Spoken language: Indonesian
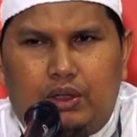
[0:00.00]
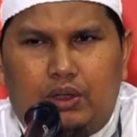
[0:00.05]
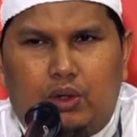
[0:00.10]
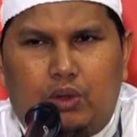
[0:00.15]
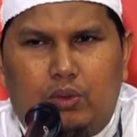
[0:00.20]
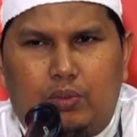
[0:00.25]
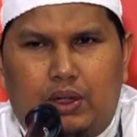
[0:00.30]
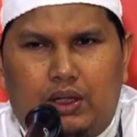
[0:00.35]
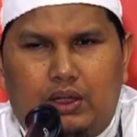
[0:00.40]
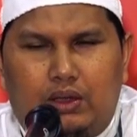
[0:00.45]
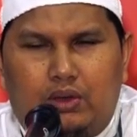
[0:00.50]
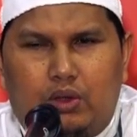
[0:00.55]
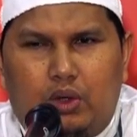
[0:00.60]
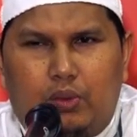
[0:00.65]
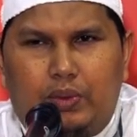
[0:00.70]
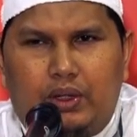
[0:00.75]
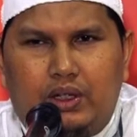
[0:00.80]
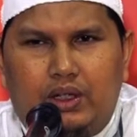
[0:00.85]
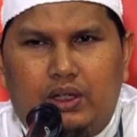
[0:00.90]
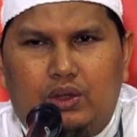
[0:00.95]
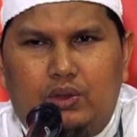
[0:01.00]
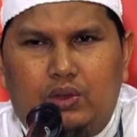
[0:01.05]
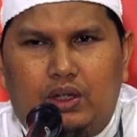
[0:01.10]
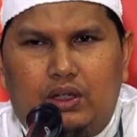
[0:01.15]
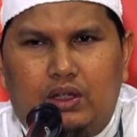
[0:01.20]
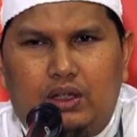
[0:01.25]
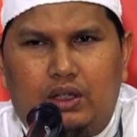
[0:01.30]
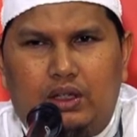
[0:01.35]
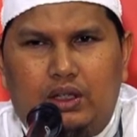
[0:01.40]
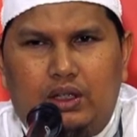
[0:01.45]
Bertaubat. Taubat itu
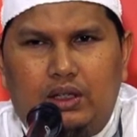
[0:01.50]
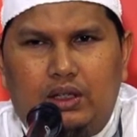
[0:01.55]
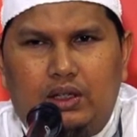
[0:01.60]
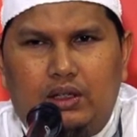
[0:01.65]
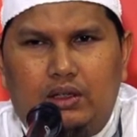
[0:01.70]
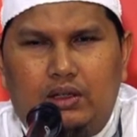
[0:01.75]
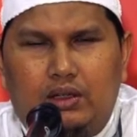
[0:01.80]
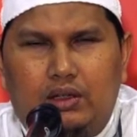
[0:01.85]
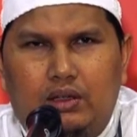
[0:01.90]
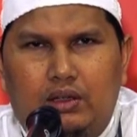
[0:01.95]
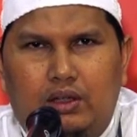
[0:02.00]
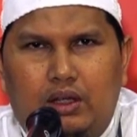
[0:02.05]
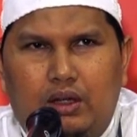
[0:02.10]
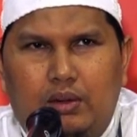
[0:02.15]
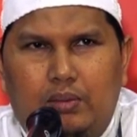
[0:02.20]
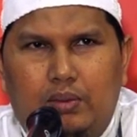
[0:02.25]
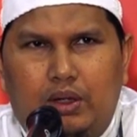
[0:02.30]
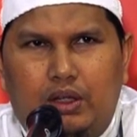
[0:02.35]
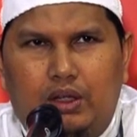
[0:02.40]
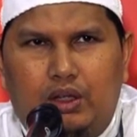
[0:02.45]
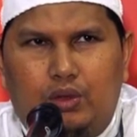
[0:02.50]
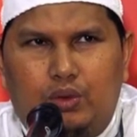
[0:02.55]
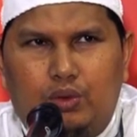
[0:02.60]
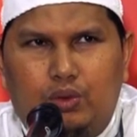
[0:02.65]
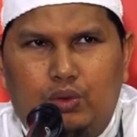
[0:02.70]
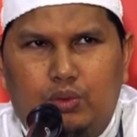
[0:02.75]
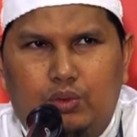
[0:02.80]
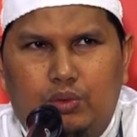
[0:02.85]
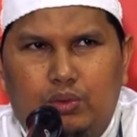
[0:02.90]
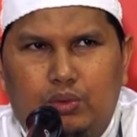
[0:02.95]
artinya taba
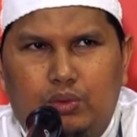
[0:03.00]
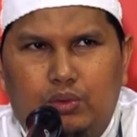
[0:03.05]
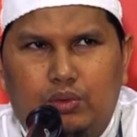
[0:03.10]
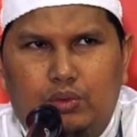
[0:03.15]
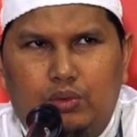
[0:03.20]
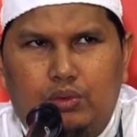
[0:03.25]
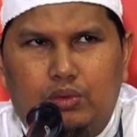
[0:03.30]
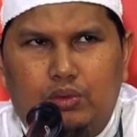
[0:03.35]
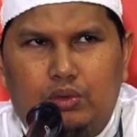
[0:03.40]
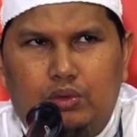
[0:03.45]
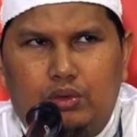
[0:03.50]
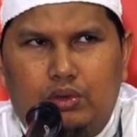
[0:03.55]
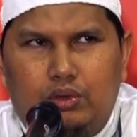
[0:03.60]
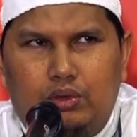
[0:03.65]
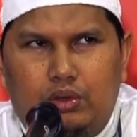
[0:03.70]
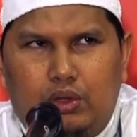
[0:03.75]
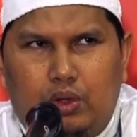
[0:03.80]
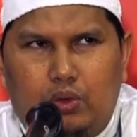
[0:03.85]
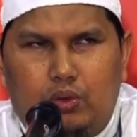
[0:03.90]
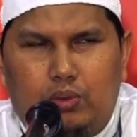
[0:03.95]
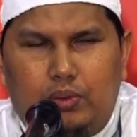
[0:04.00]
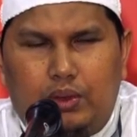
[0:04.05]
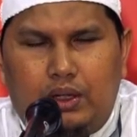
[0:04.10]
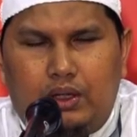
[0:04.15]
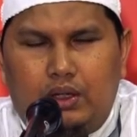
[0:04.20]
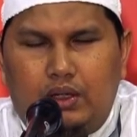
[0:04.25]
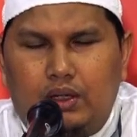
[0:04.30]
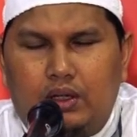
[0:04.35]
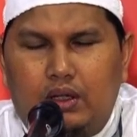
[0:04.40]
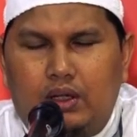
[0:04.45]
yatubu
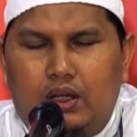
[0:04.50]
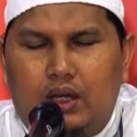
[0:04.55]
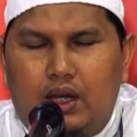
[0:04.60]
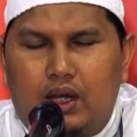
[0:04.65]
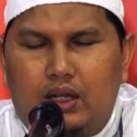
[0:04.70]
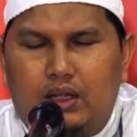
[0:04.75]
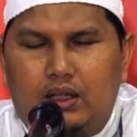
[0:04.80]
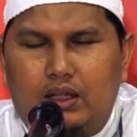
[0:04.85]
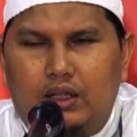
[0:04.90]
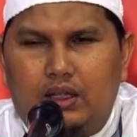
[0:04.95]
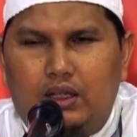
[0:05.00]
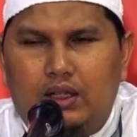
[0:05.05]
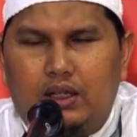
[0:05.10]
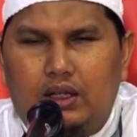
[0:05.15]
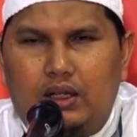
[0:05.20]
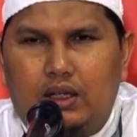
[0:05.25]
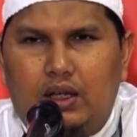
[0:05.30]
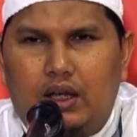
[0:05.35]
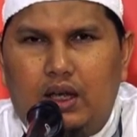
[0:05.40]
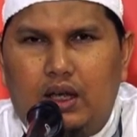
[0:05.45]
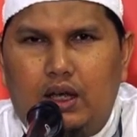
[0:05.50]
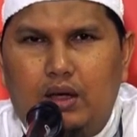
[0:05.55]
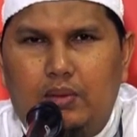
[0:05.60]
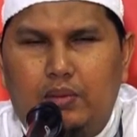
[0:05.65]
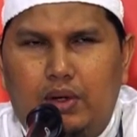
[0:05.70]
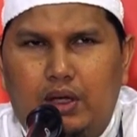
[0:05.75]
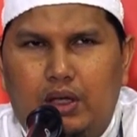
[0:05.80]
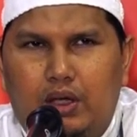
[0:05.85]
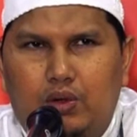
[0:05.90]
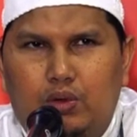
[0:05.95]
taubah. Artinya
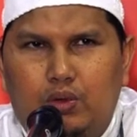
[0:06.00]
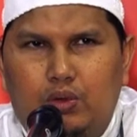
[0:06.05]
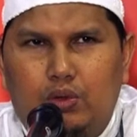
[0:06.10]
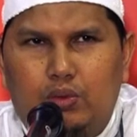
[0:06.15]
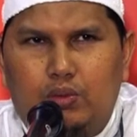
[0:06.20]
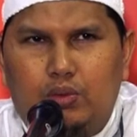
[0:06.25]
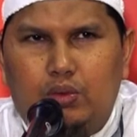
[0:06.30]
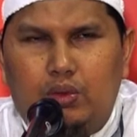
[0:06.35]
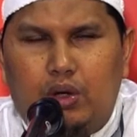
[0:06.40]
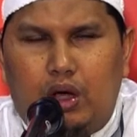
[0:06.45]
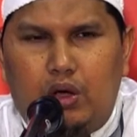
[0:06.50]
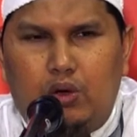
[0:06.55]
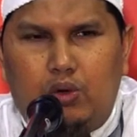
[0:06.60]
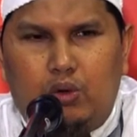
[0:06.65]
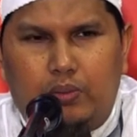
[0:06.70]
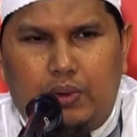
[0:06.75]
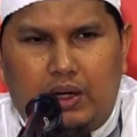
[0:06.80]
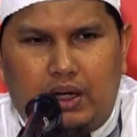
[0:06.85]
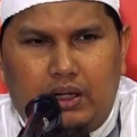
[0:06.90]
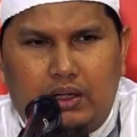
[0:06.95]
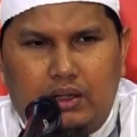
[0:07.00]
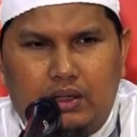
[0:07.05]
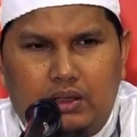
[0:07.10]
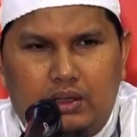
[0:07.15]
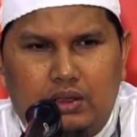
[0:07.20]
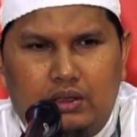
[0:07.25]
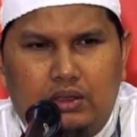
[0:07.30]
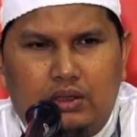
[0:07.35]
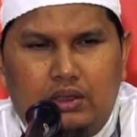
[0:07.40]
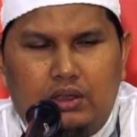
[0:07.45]
aba ubu, aubah.
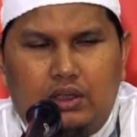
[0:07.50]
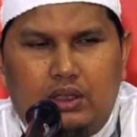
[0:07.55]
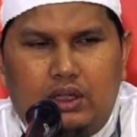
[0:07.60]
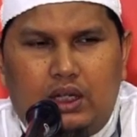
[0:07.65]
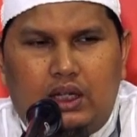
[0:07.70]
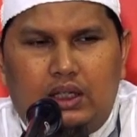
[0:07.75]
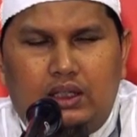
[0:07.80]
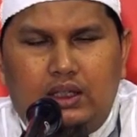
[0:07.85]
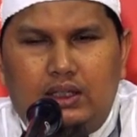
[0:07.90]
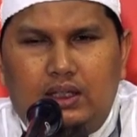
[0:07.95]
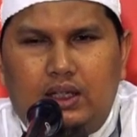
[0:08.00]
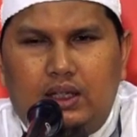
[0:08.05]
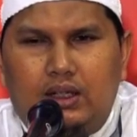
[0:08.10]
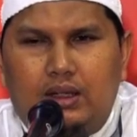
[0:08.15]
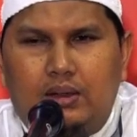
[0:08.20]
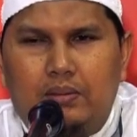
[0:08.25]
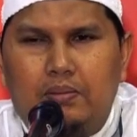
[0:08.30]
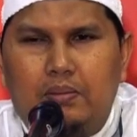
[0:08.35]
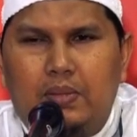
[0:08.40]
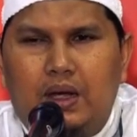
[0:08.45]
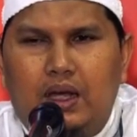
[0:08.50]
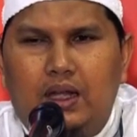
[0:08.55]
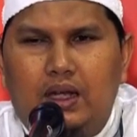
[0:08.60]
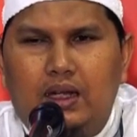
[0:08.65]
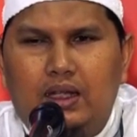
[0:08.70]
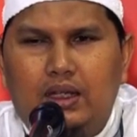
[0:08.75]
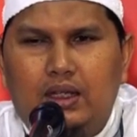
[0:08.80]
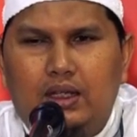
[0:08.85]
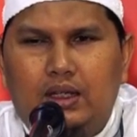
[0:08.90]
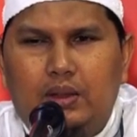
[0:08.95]
Artinya
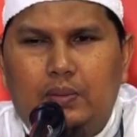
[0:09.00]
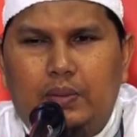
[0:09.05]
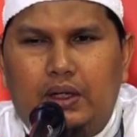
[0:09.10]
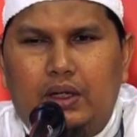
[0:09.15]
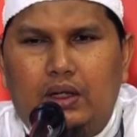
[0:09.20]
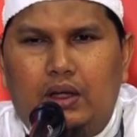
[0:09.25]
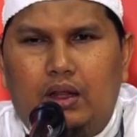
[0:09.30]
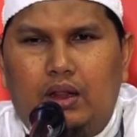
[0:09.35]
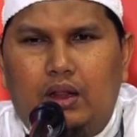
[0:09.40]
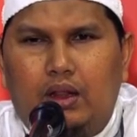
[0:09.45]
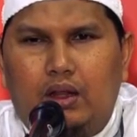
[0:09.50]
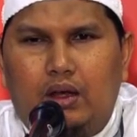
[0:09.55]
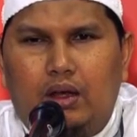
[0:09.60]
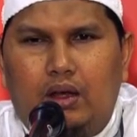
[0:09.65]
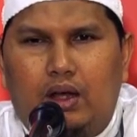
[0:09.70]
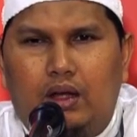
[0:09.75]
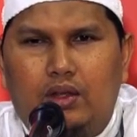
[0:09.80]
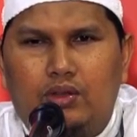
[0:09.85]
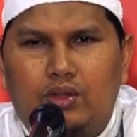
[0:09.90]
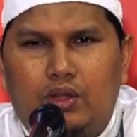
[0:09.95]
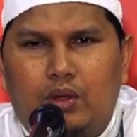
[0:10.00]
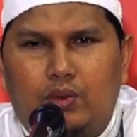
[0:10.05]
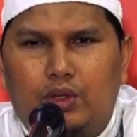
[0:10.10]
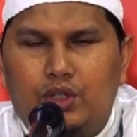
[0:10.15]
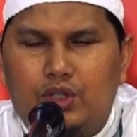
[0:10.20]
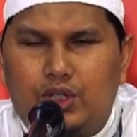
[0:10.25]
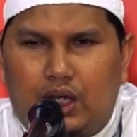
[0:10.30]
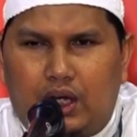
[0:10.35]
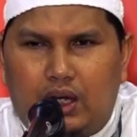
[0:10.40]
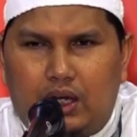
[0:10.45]
kembali kepada Allah Azza
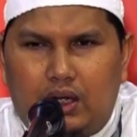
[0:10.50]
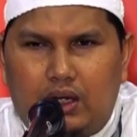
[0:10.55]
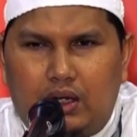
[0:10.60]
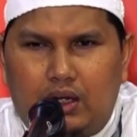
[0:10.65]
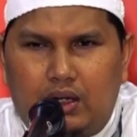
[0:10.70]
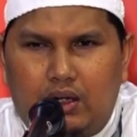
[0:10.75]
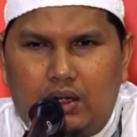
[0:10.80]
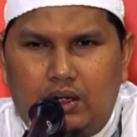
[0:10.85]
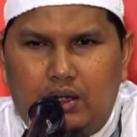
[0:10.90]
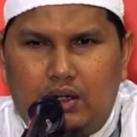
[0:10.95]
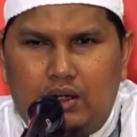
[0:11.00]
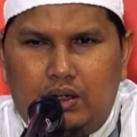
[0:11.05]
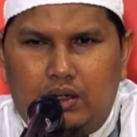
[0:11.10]
wa Jalla